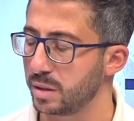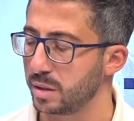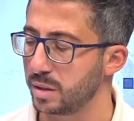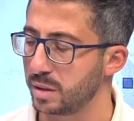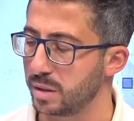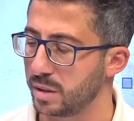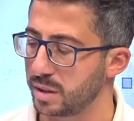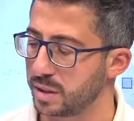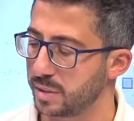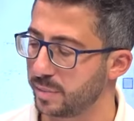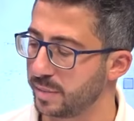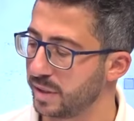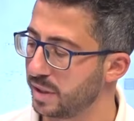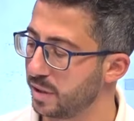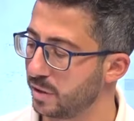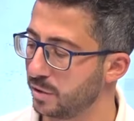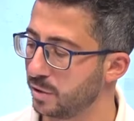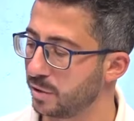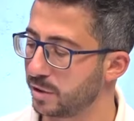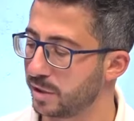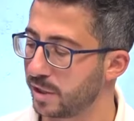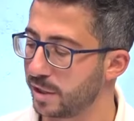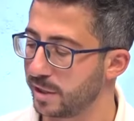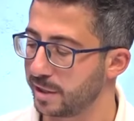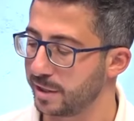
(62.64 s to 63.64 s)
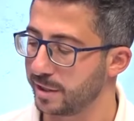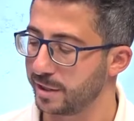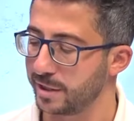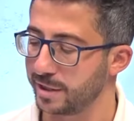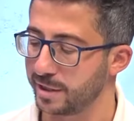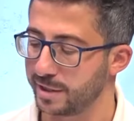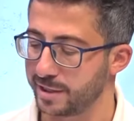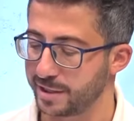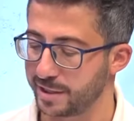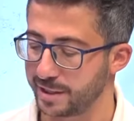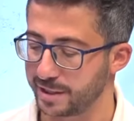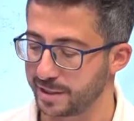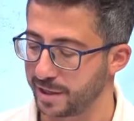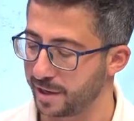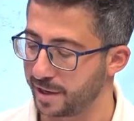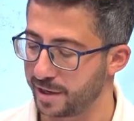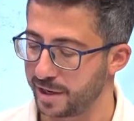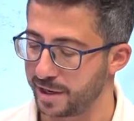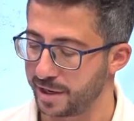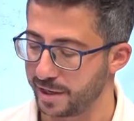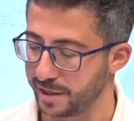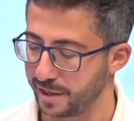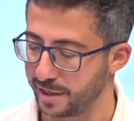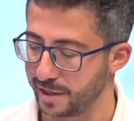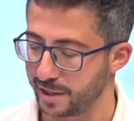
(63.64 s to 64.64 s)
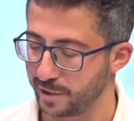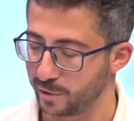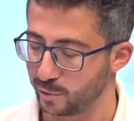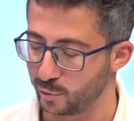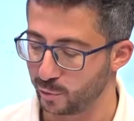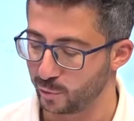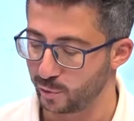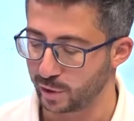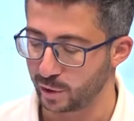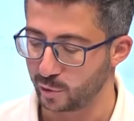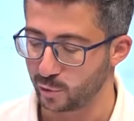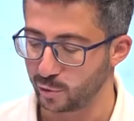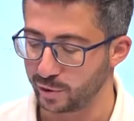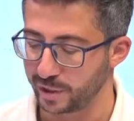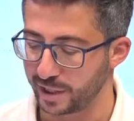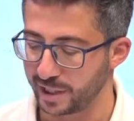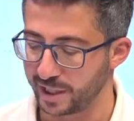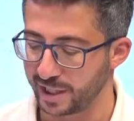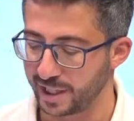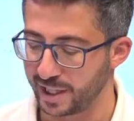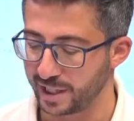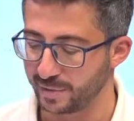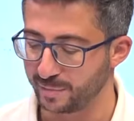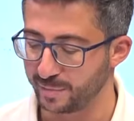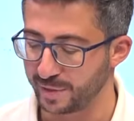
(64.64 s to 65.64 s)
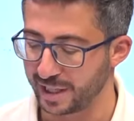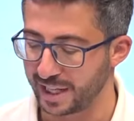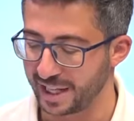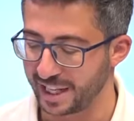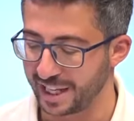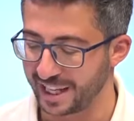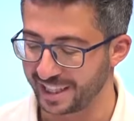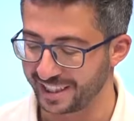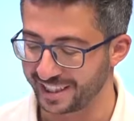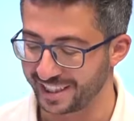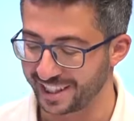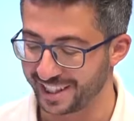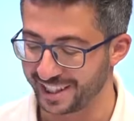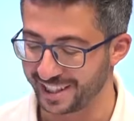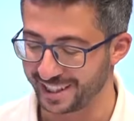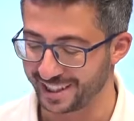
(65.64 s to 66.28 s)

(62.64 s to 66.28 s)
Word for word: اذا ماني غلطان تقريبا صراحه لانه يكون دقيق قد ما على الضغط